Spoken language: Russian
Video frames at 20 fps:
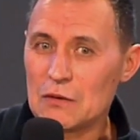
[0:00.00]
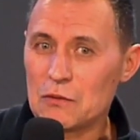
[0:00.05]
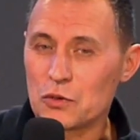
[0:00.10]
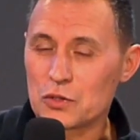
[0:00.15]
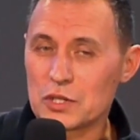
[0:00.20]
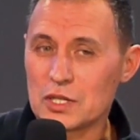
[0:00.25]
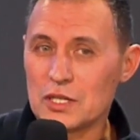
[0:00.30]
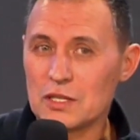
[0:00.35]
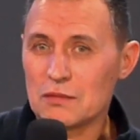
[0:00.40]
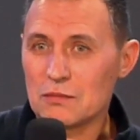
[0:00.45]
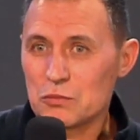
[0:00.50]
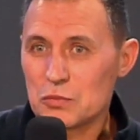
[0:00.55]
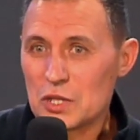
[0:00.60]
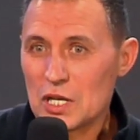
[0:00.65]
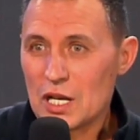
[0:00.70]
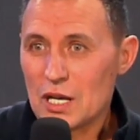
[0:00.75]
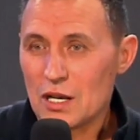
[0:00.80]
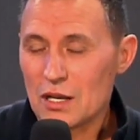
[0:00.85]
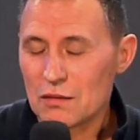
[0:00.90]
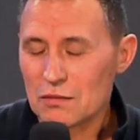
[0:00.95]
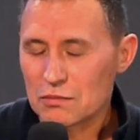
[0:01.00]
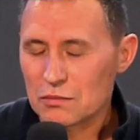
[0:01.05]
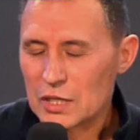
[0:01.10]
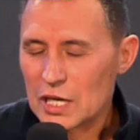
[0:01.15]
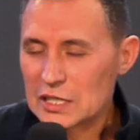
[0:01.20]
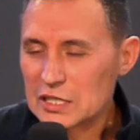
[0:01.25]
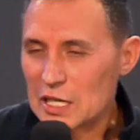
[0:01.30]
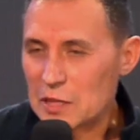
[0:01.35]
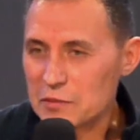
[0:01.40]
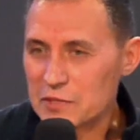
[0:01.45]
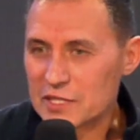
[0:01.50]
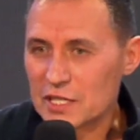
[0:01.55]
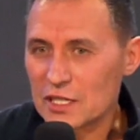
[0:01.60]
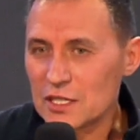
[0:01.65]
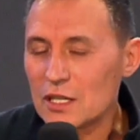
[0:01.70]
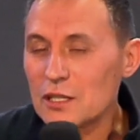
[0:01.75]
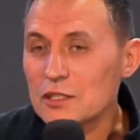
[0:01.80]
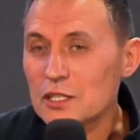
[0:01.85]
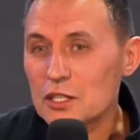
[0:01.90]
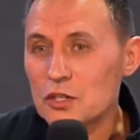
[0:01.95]
Вот, и я как там
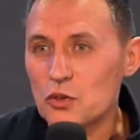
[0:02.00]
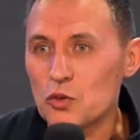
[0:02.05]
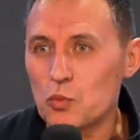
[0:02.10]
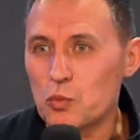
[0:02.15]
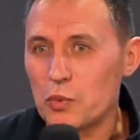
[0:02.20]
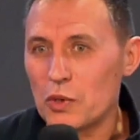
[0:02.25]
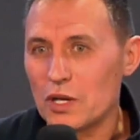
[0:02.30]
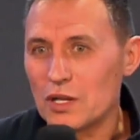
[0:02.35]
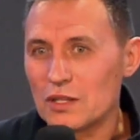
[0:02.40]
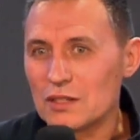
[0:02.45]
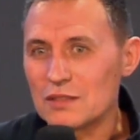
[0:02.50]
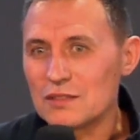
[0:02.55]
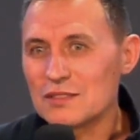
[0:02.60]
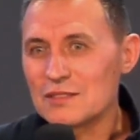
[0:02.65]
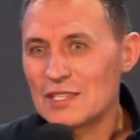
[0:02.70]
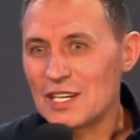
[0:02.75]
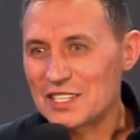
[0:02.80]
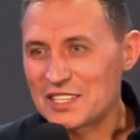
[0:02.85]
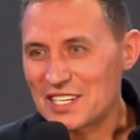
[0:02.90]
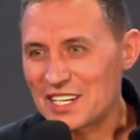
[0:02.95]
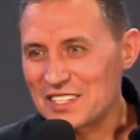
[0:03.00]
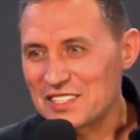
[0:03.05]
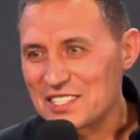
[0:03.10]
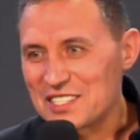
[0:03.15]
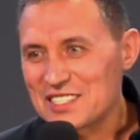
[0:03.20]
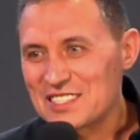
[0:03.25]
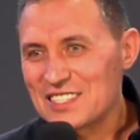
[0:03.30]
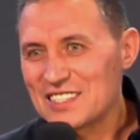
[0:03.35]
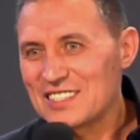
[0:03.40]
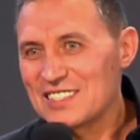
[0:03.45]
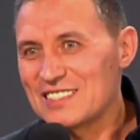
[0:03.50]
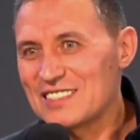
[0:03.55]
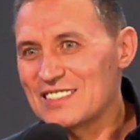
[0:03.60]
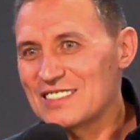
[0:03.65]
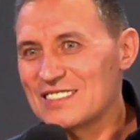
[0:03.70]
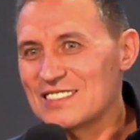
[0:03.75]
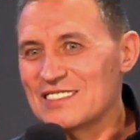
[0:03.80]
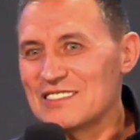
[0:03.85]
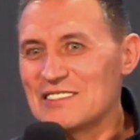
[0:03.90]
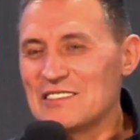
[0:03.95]
стоял, так и упал от радости.
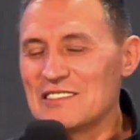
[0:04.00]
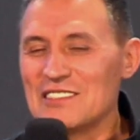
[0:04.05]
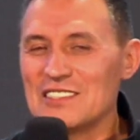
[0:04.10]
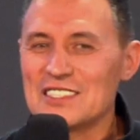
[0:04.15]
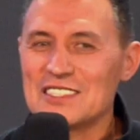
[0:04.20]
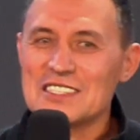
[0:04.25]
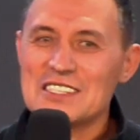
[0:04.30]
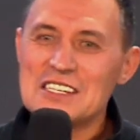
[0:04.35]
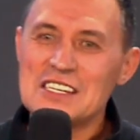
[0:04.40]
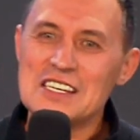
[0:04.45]
Вот.